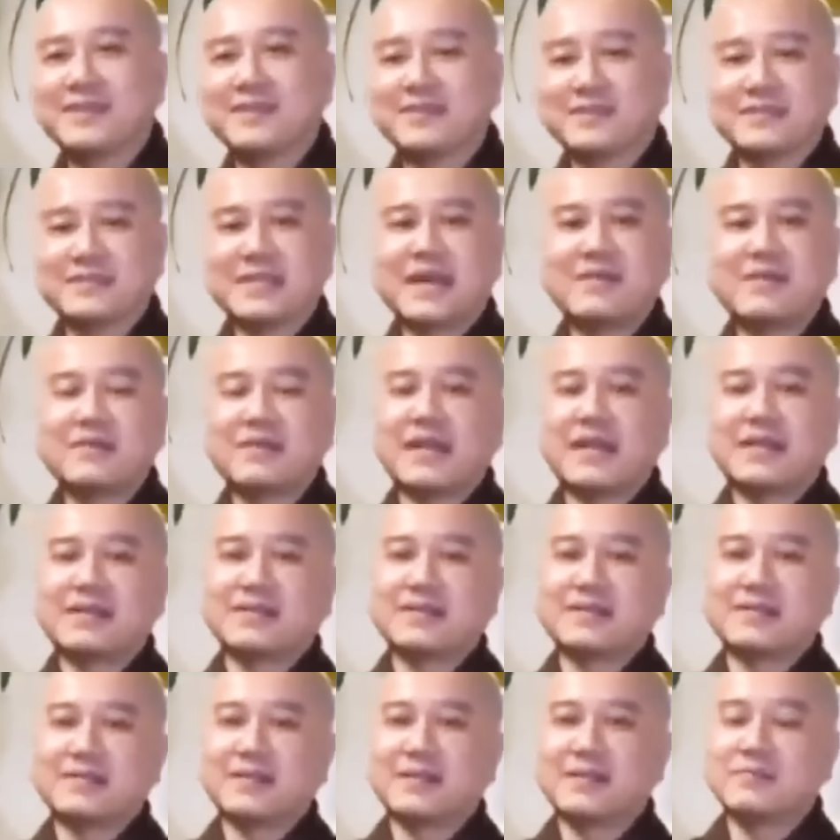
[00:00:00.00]
Rồi sau này
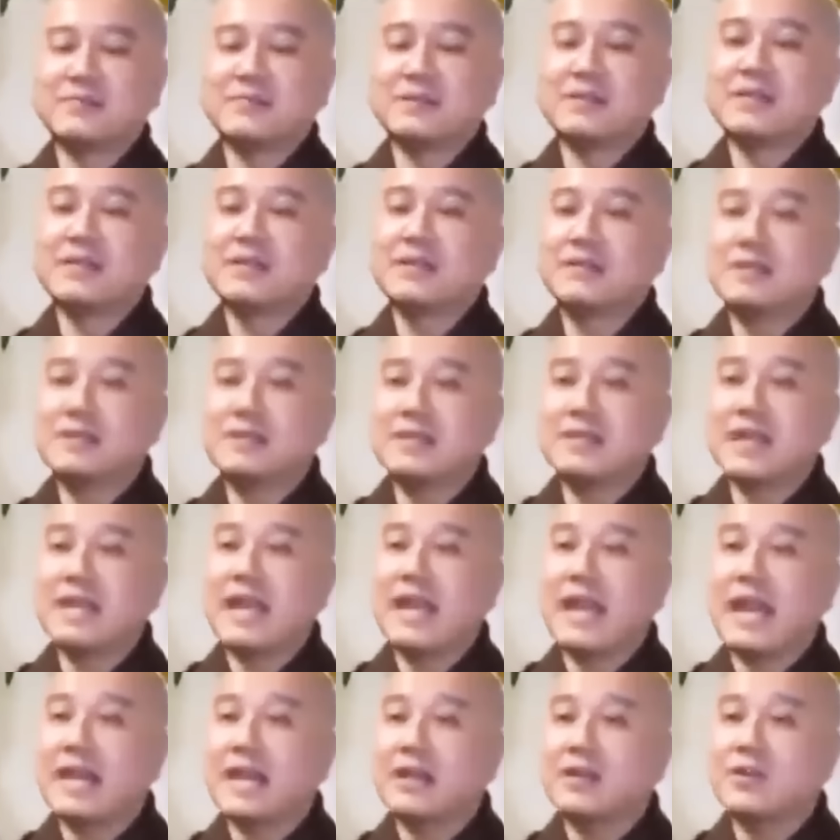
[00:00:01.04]
từ từ mới tới những cái
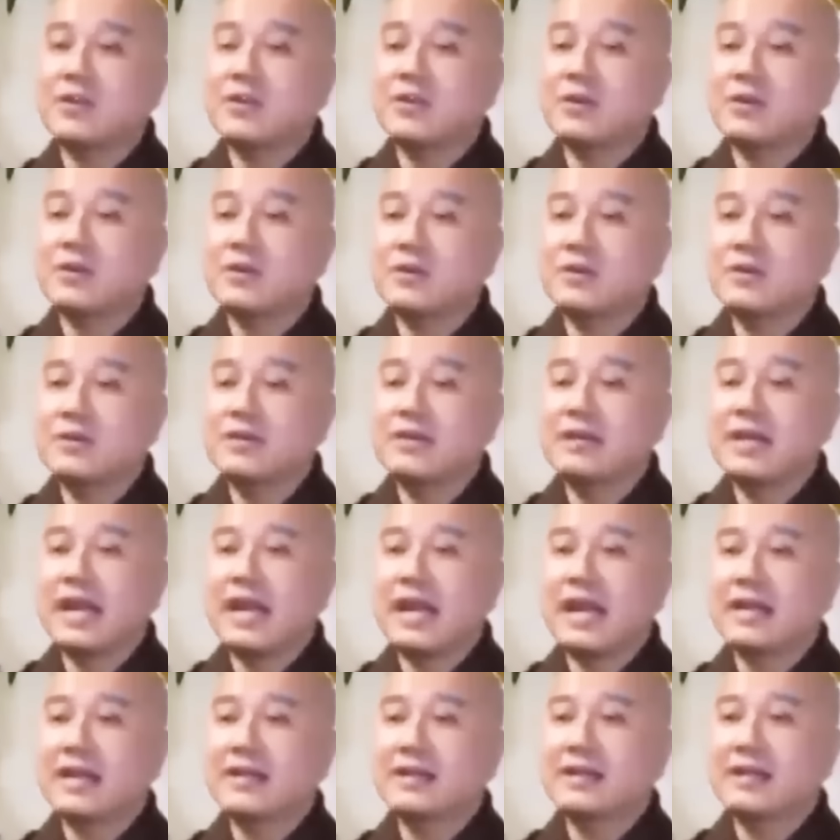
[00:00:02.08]
hạt như
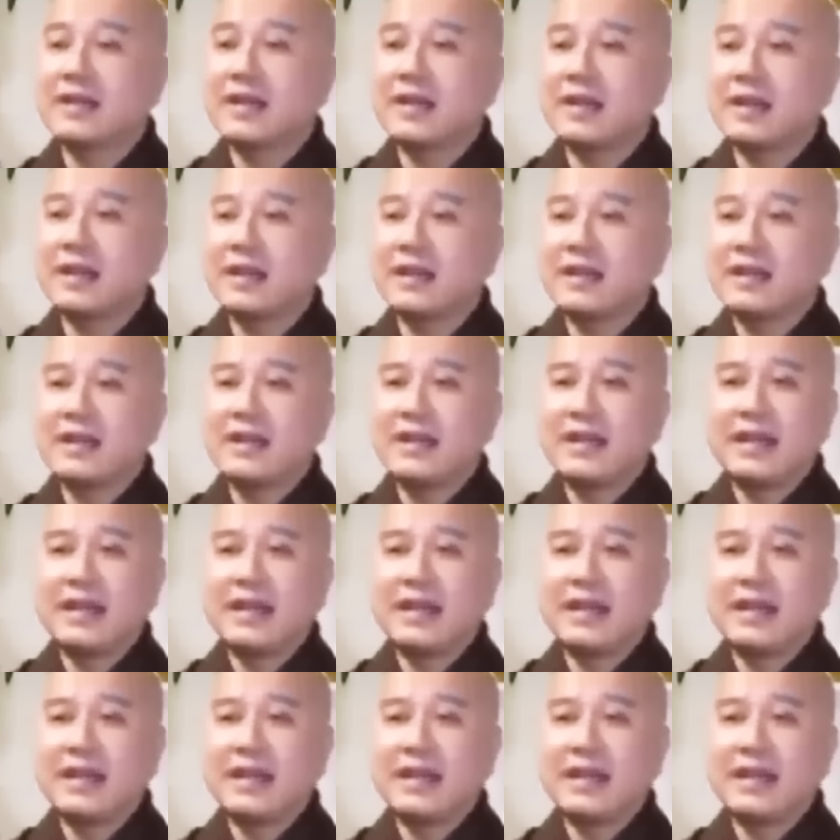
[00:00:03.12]
là hạt à,